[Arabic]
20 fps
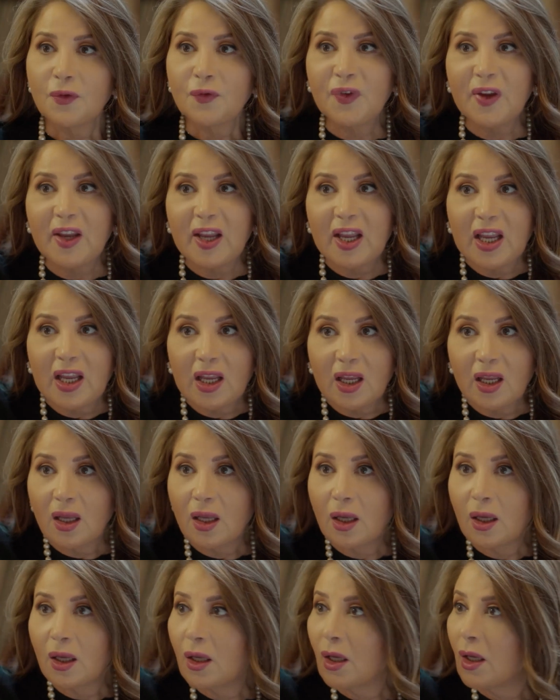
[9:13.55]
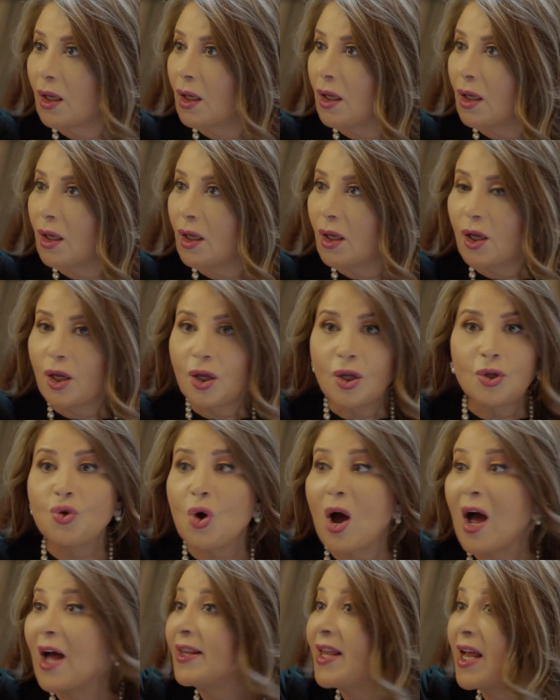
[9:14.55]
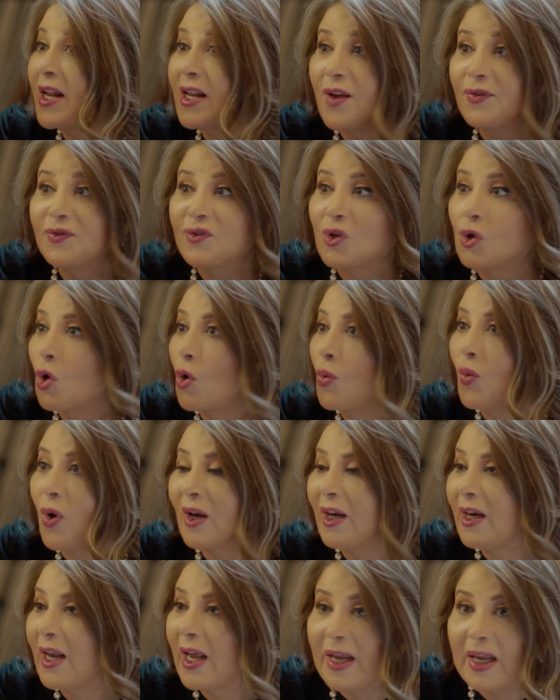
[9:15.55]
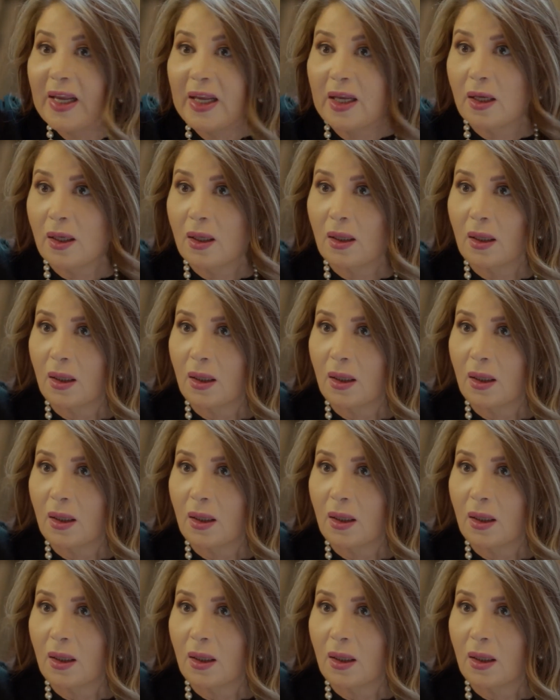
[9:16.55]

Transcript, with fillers: في ايه انتوا اعداء نفسكم ولا ايه